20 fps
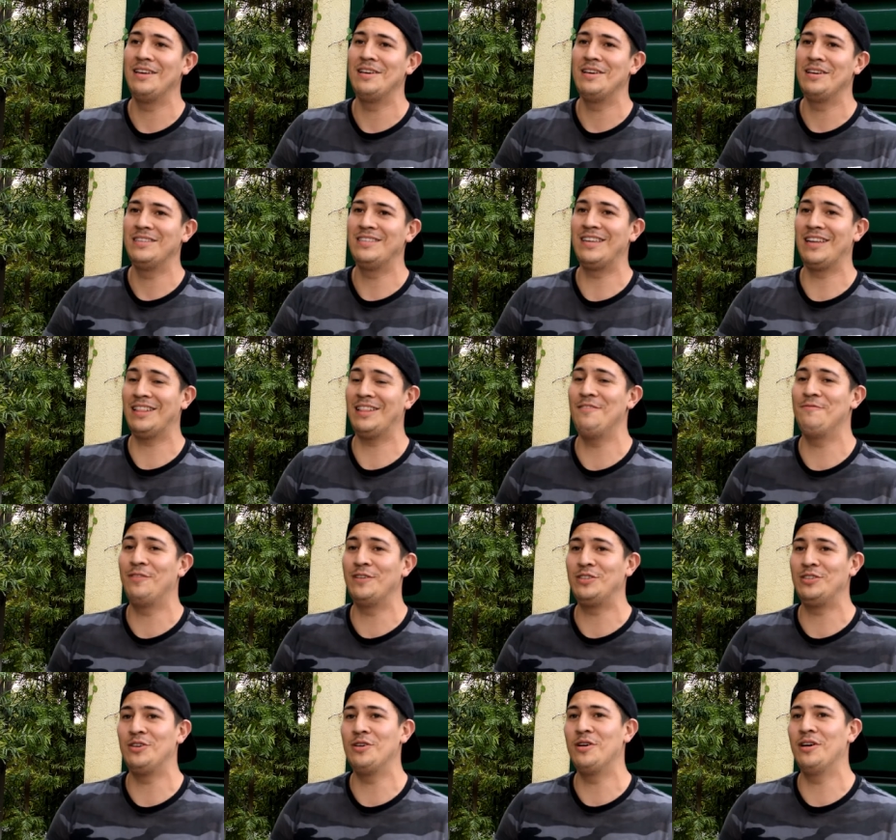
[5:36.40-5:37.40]

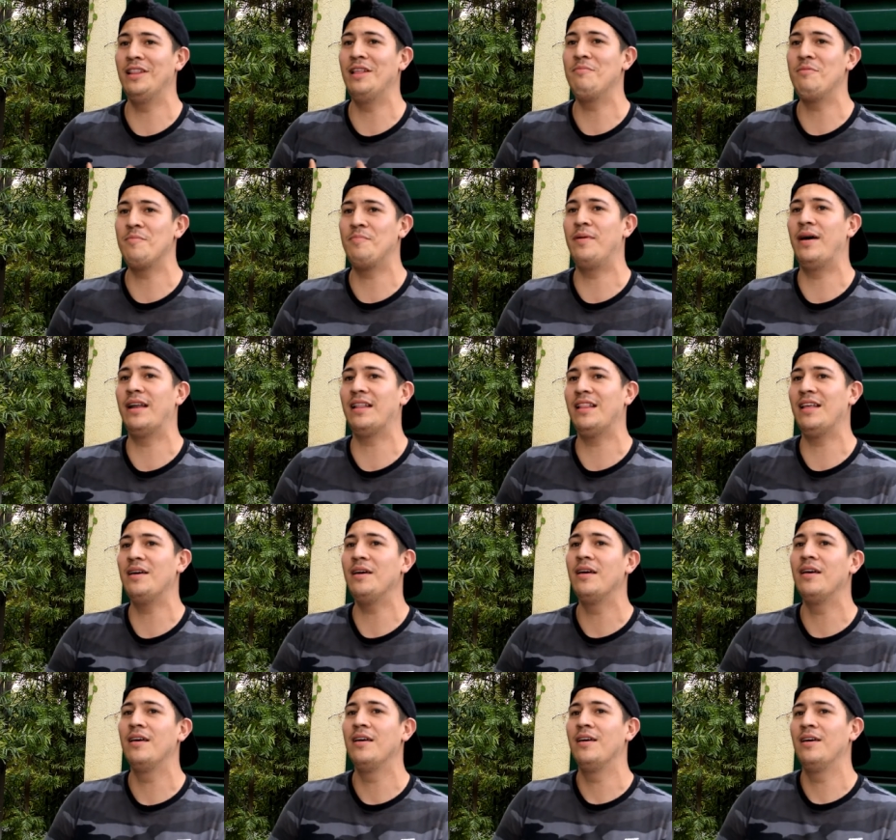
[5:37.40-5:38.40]
satisfacción de mi parte
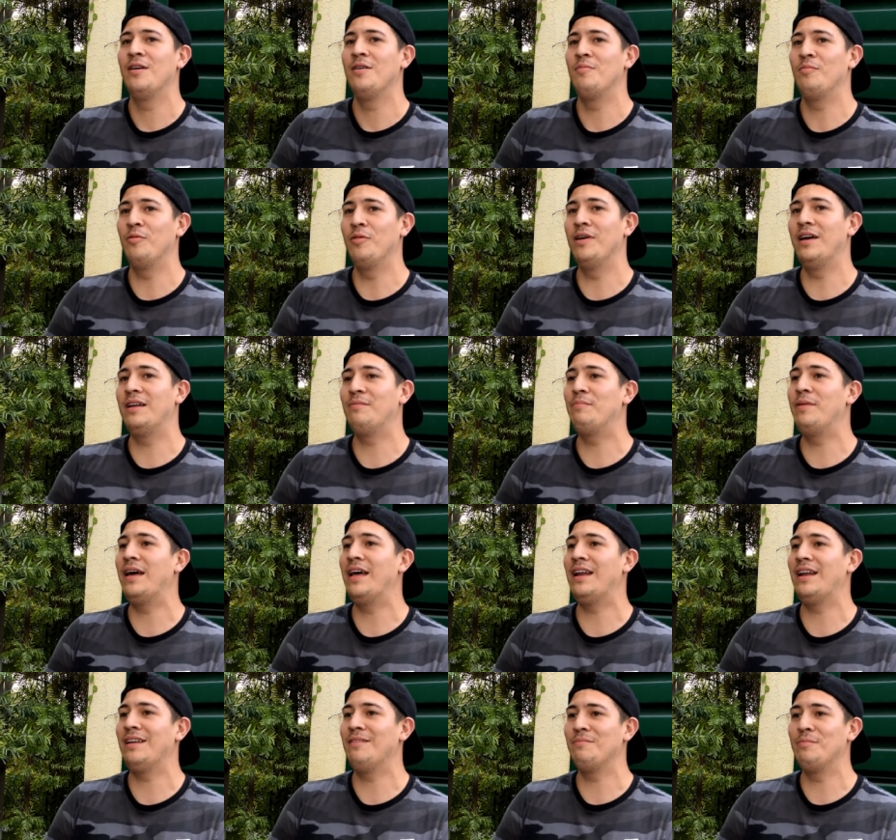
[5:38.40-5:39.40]
poder
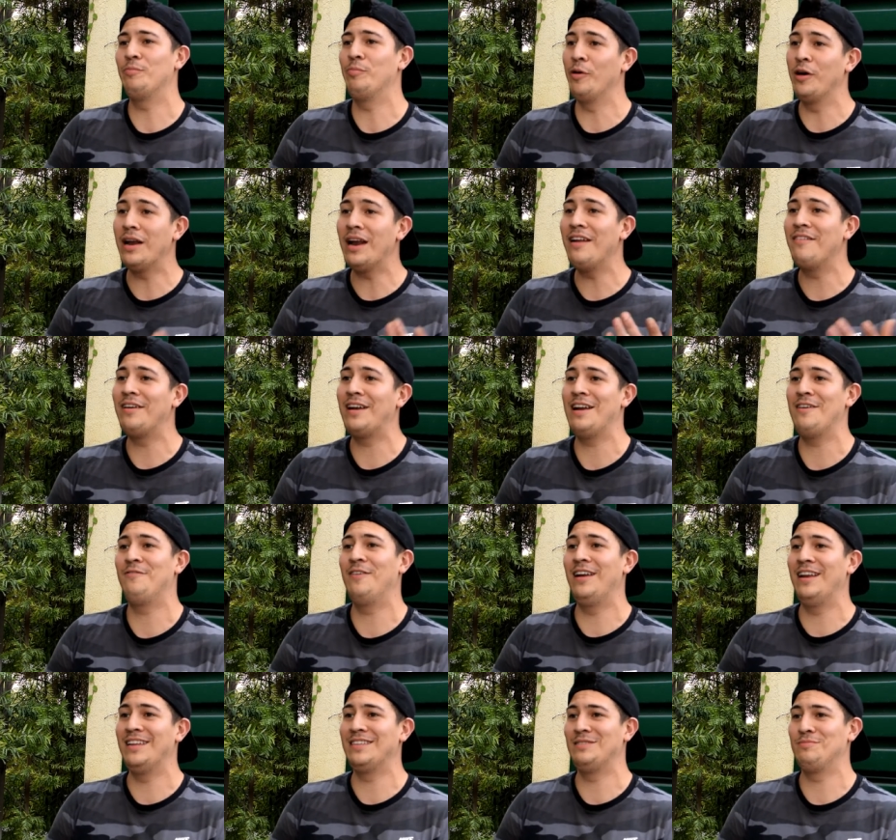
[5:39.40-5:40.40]
ver, poderla verla
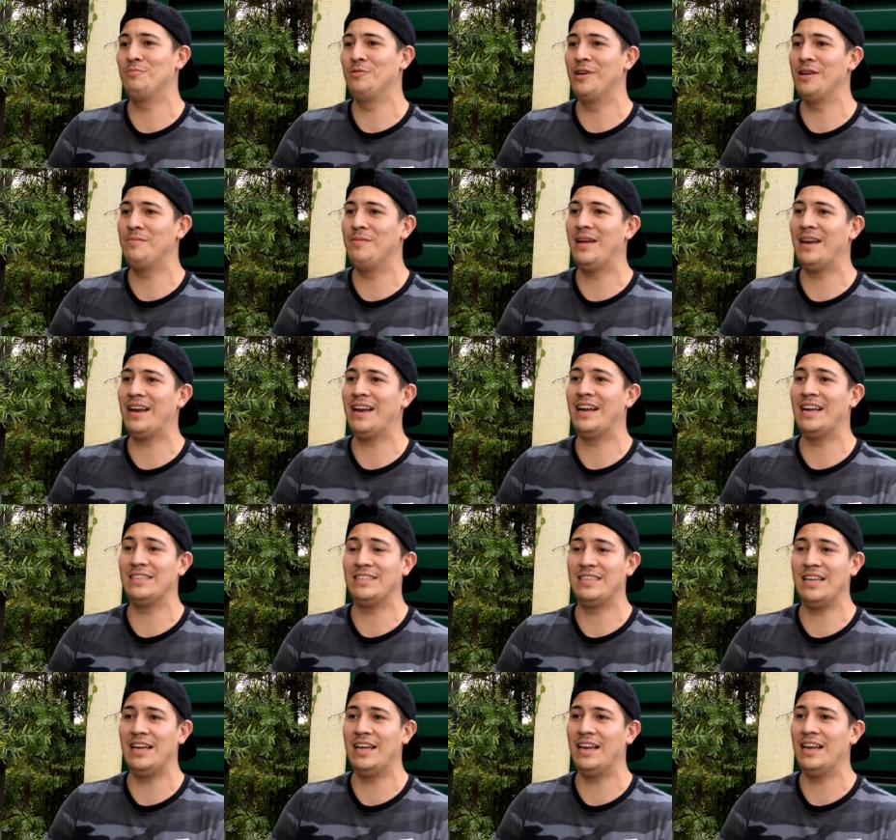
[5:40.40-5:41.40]
feliz, poder ver
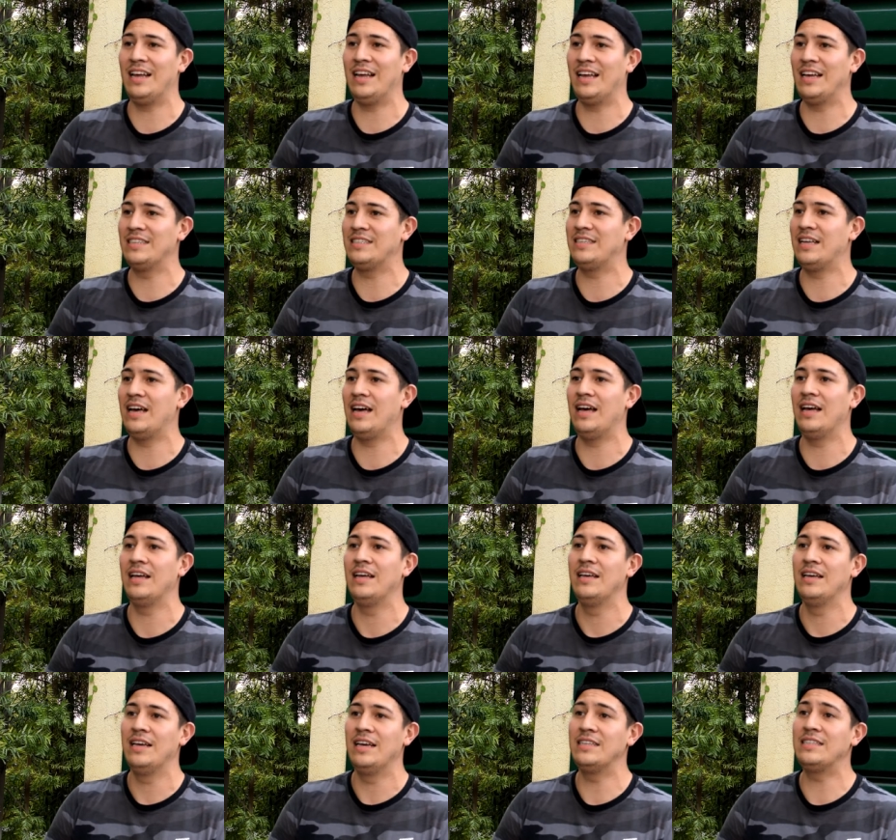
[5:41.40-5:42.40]
crecer esa,
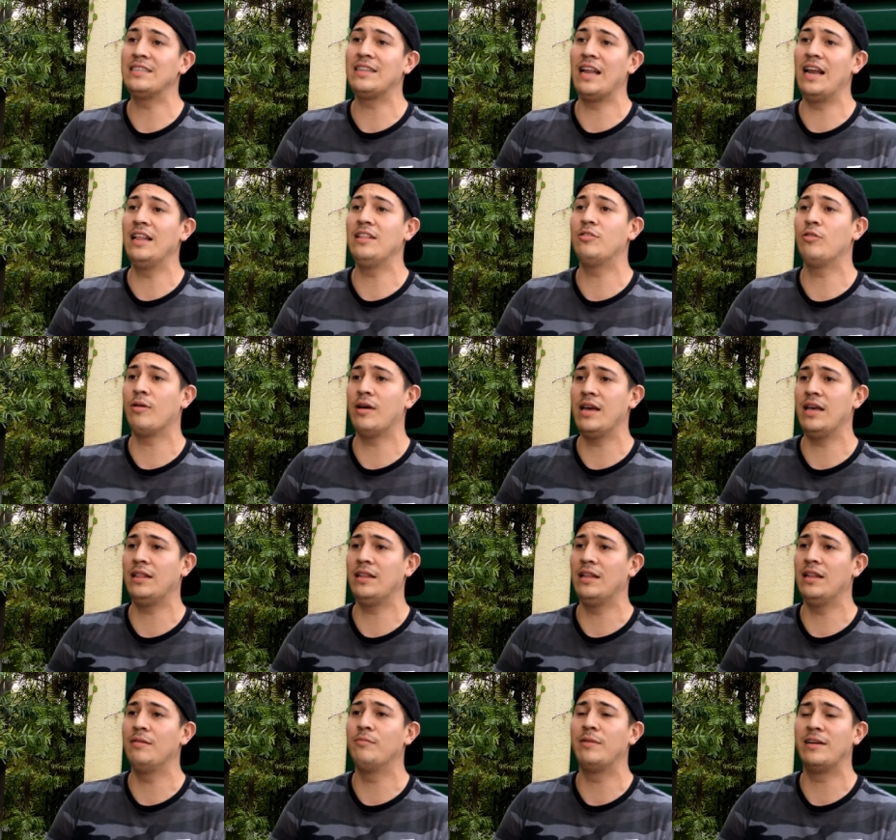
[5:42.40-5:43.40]
ese talento que ella
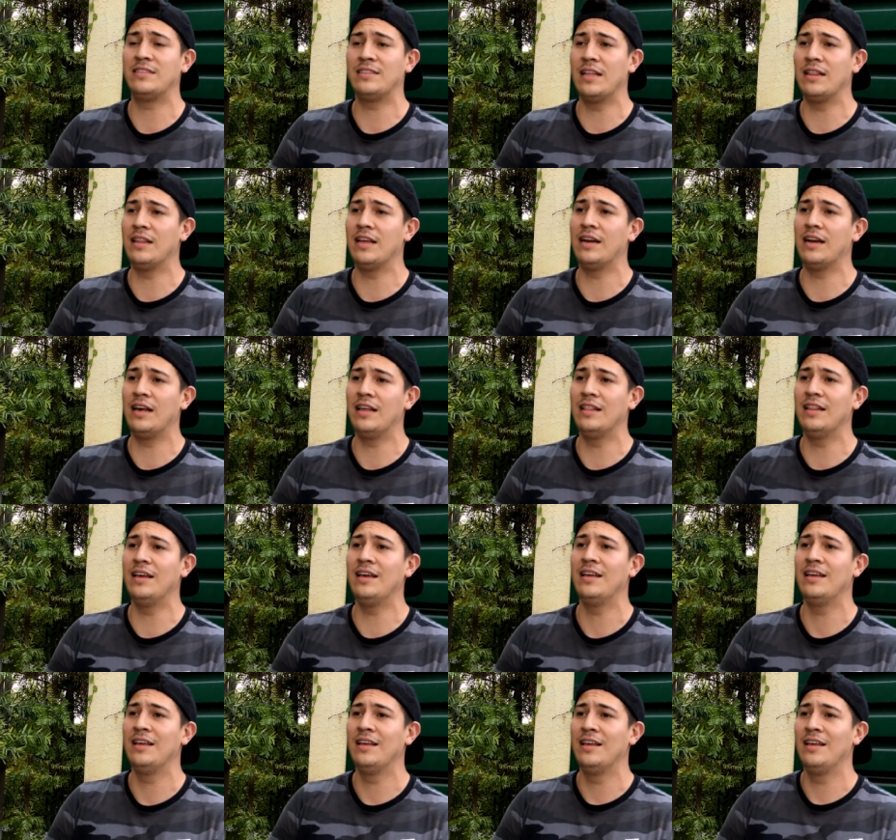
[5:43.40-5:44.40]
tiene bastante grande
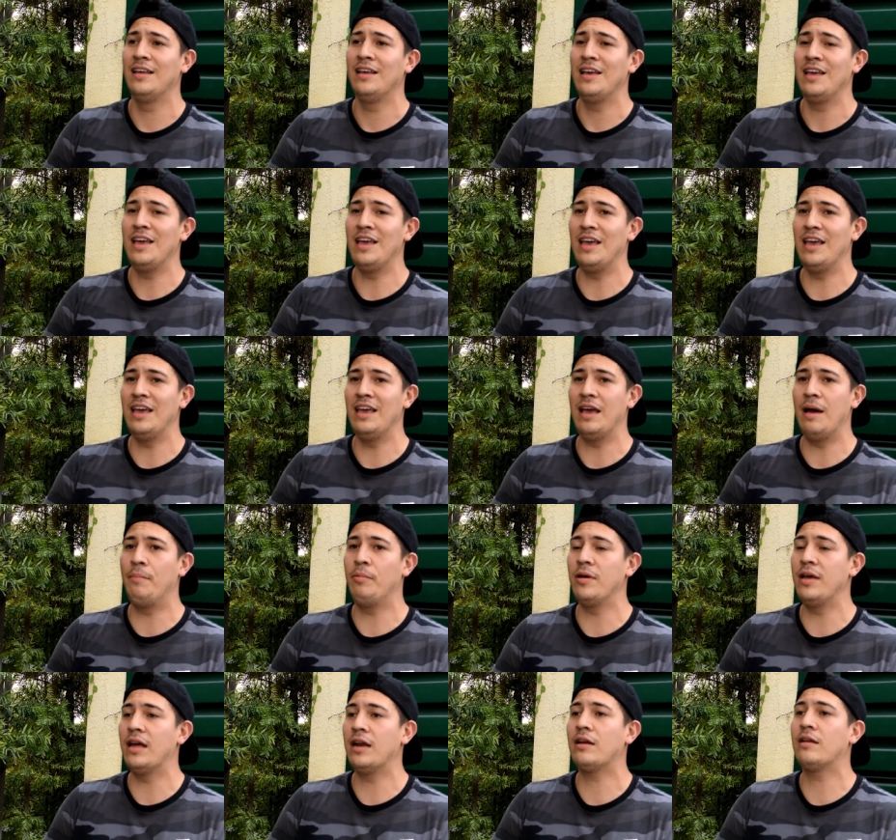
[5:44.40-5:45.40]
y
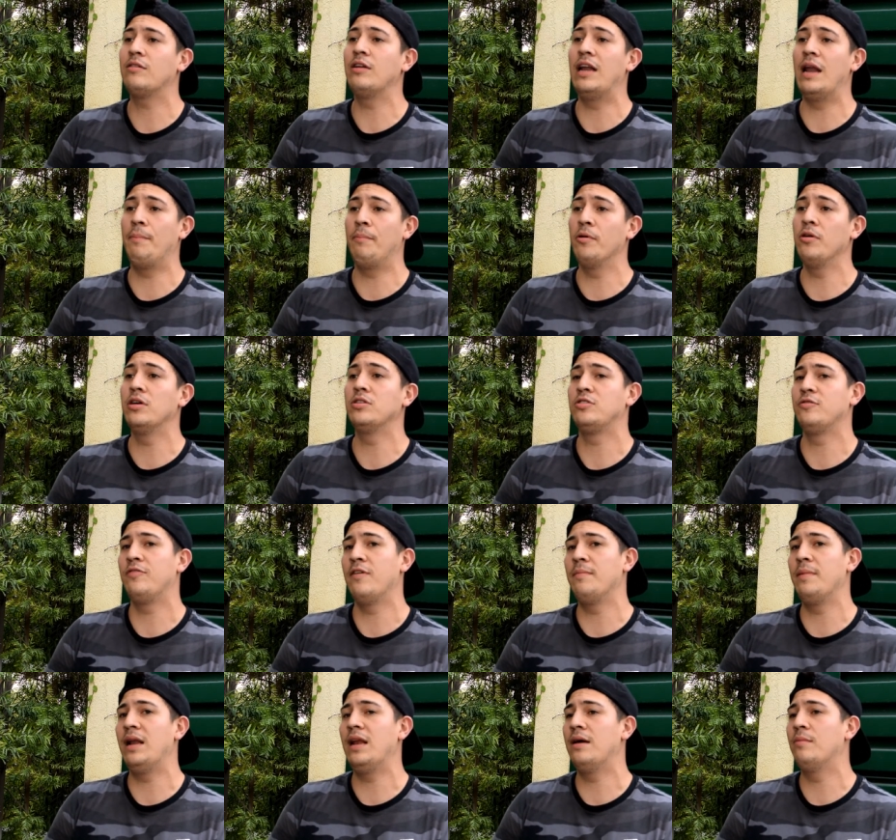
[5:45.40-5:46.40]
apoyar el apoyo de su
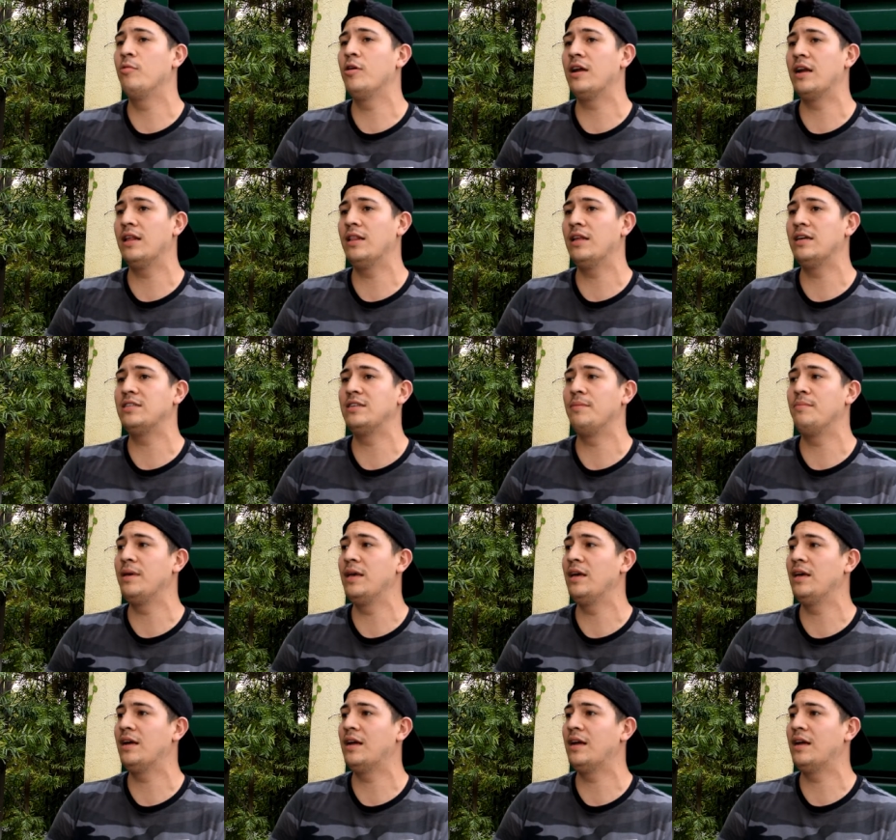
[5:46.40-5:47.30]
familia es muy grande hacia mí.